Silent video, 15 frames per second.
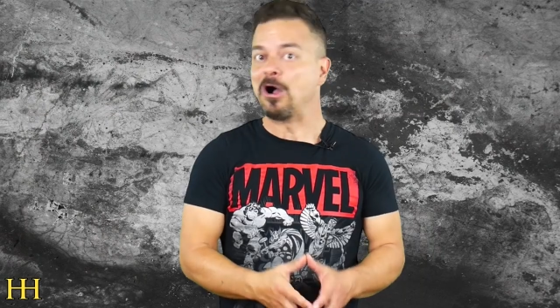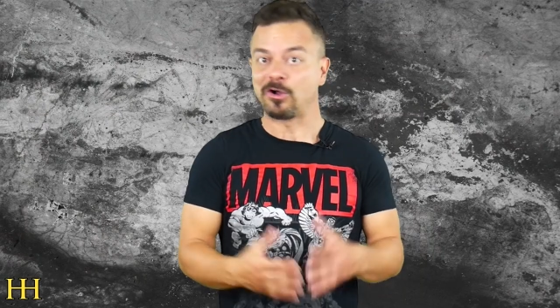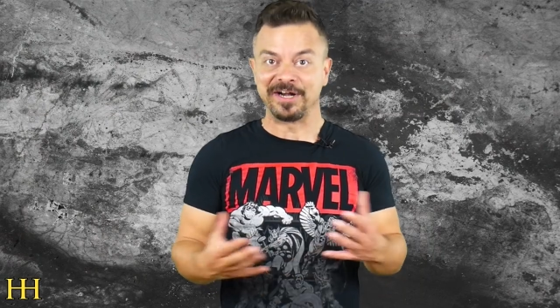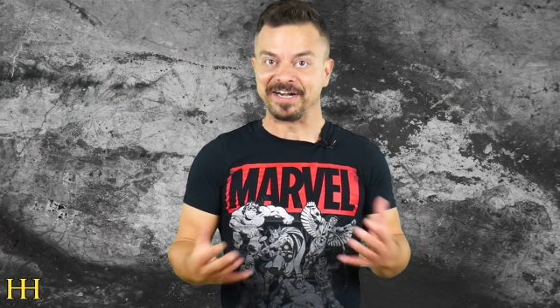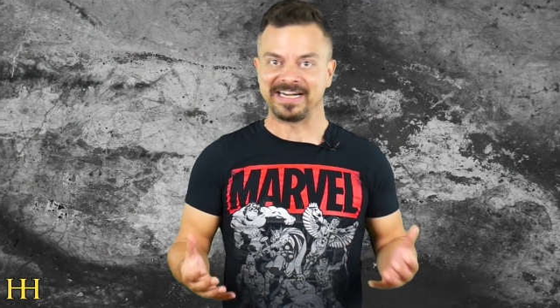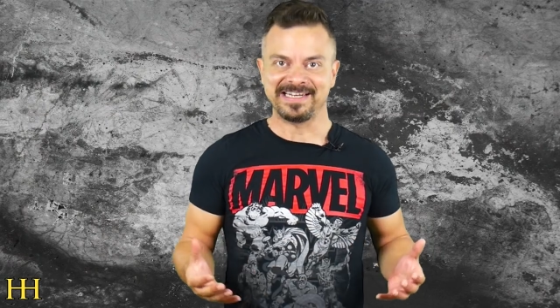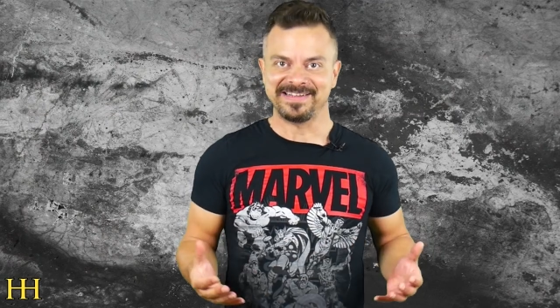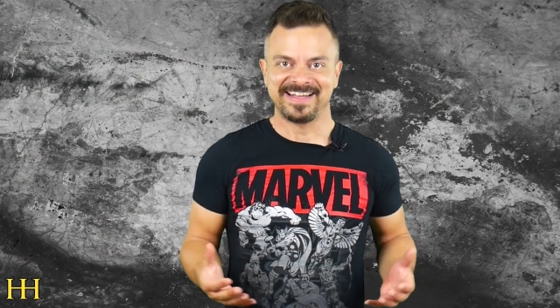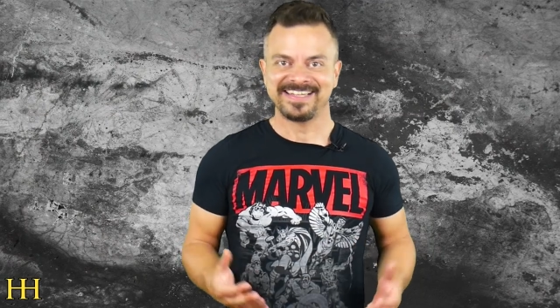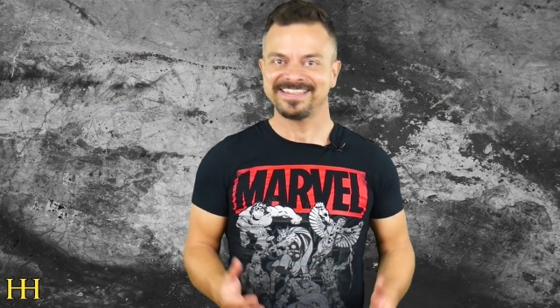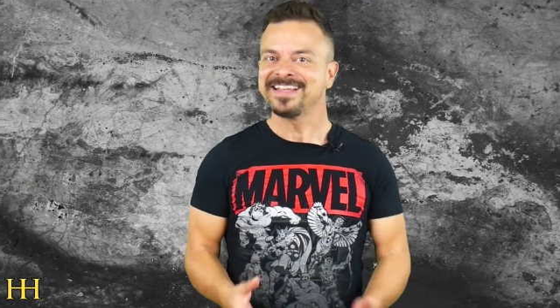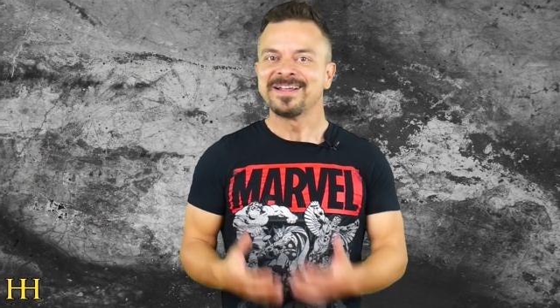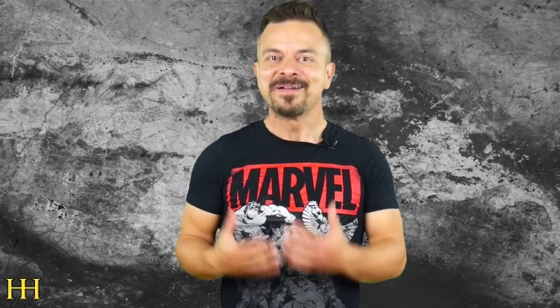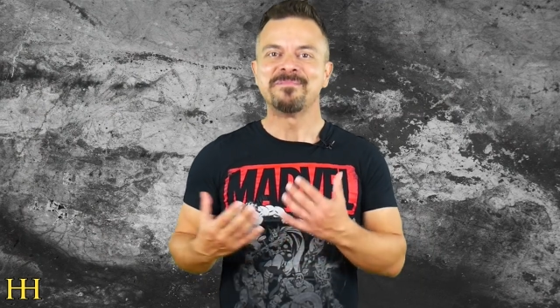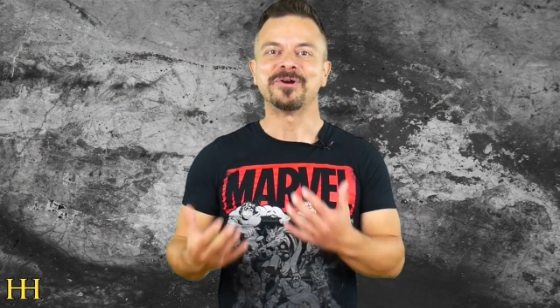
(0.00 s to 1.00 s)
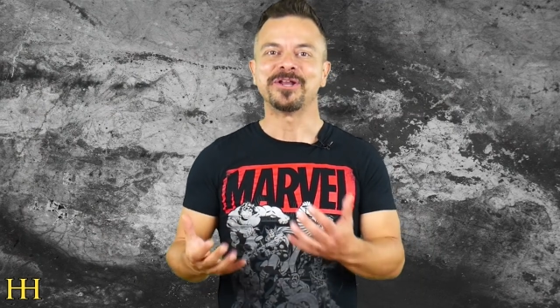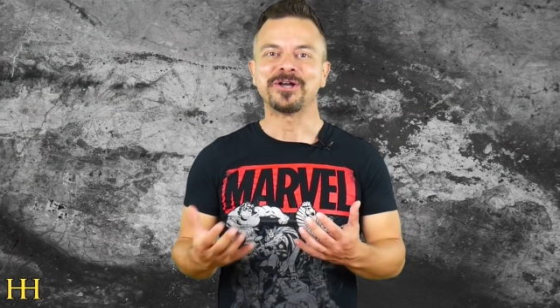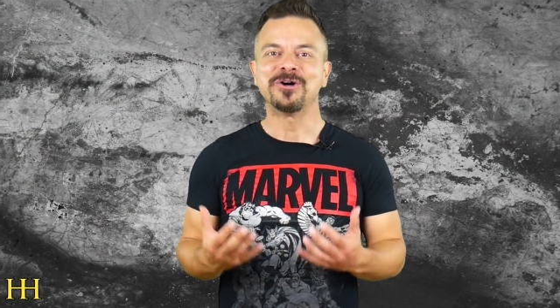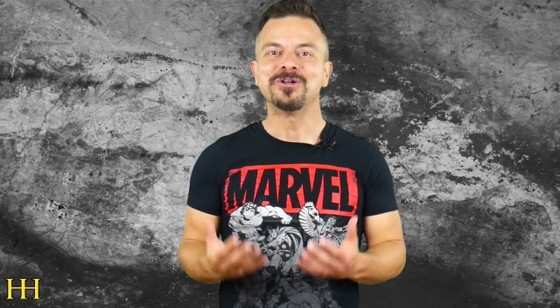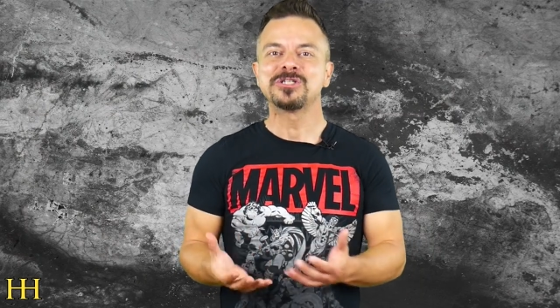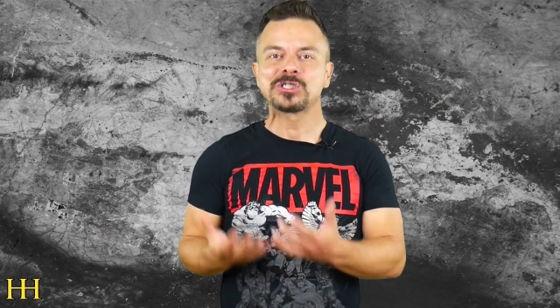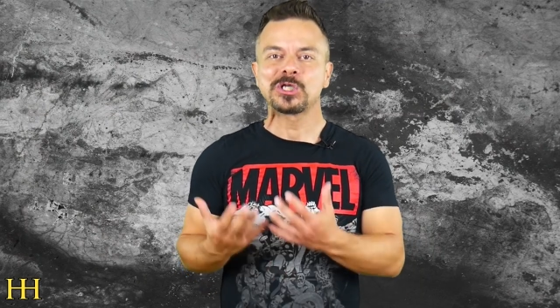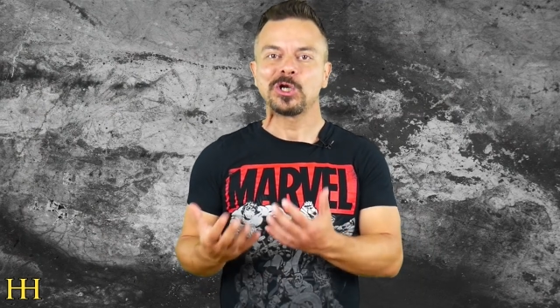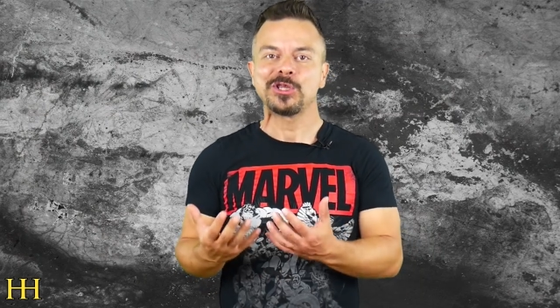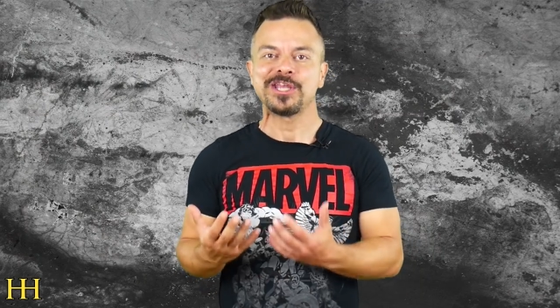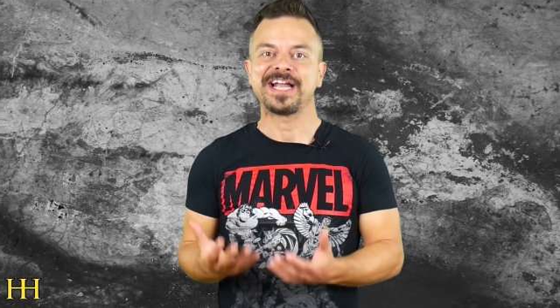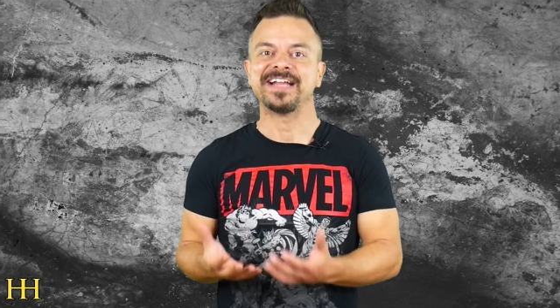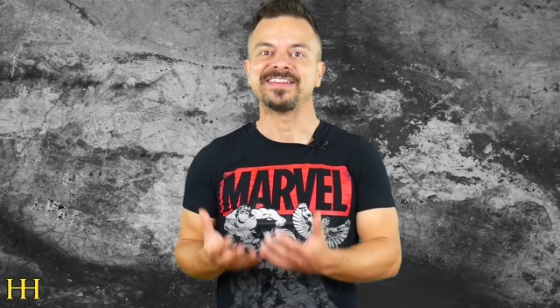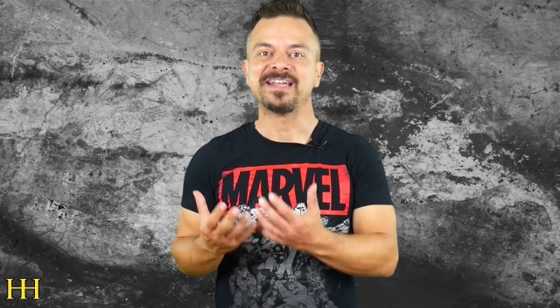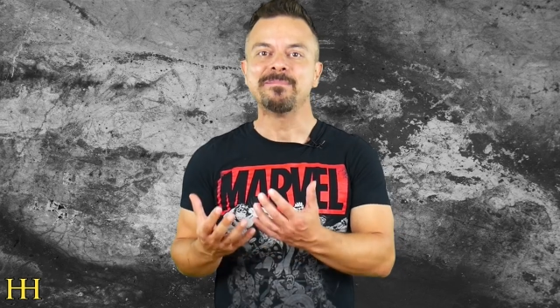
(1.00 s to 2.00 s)
Aunque en realidad, Morejón solo
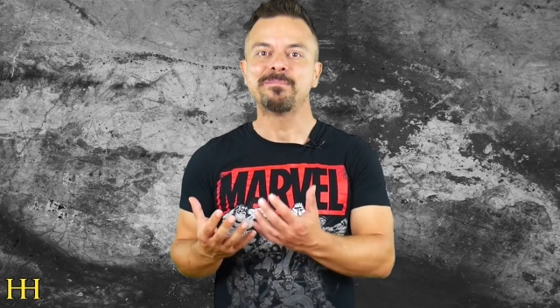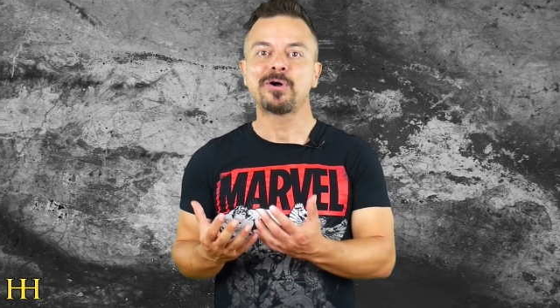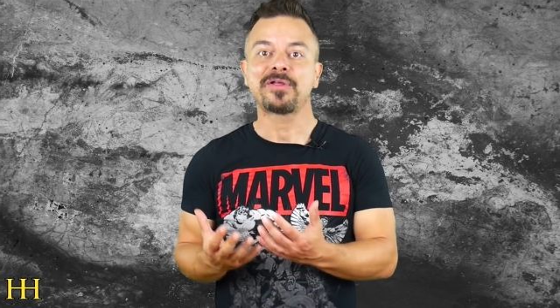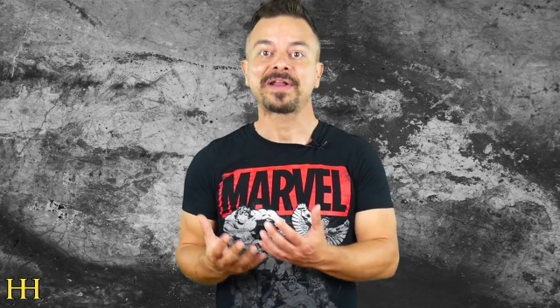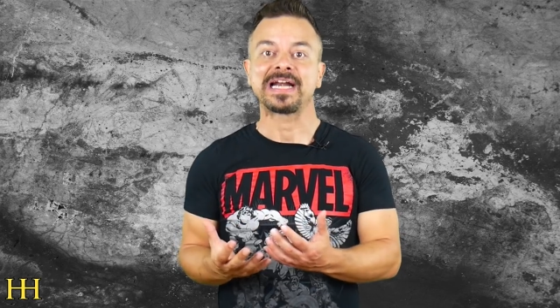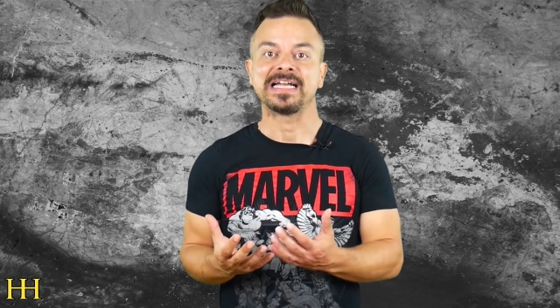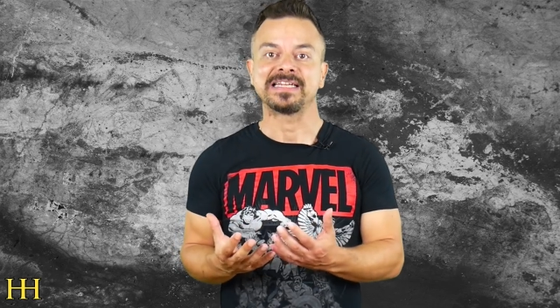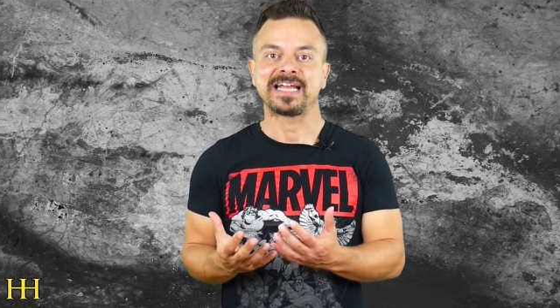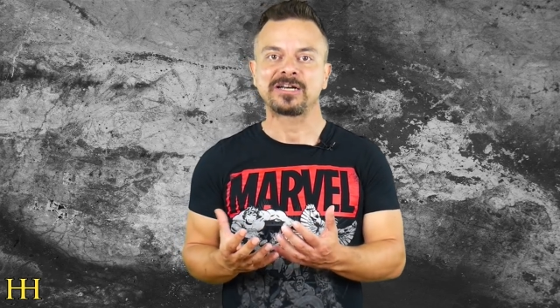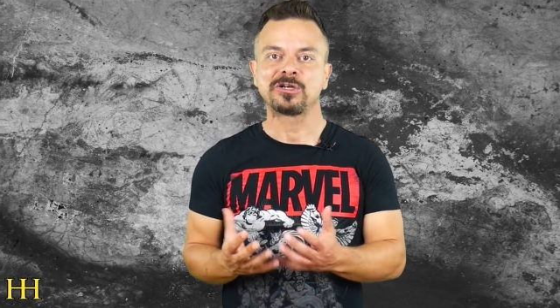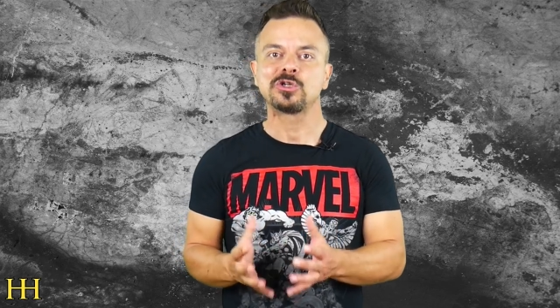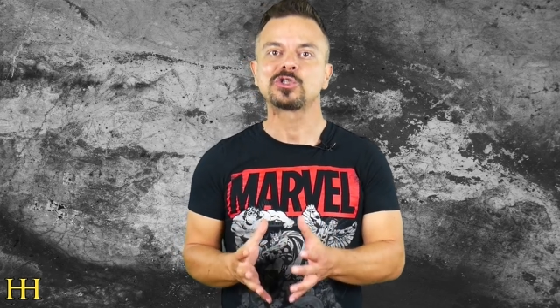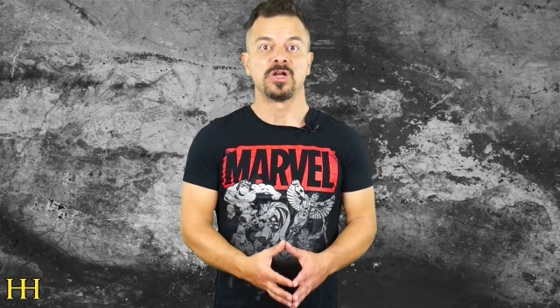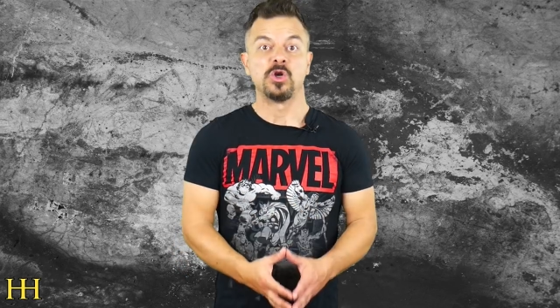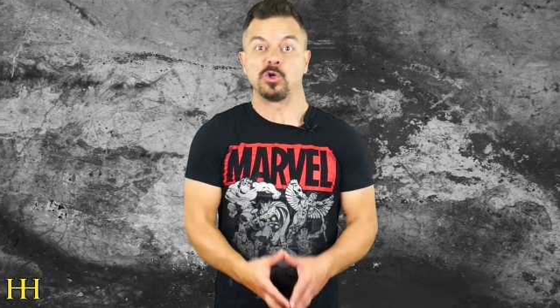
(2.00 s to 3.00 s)
llega a tiempo de relatarnos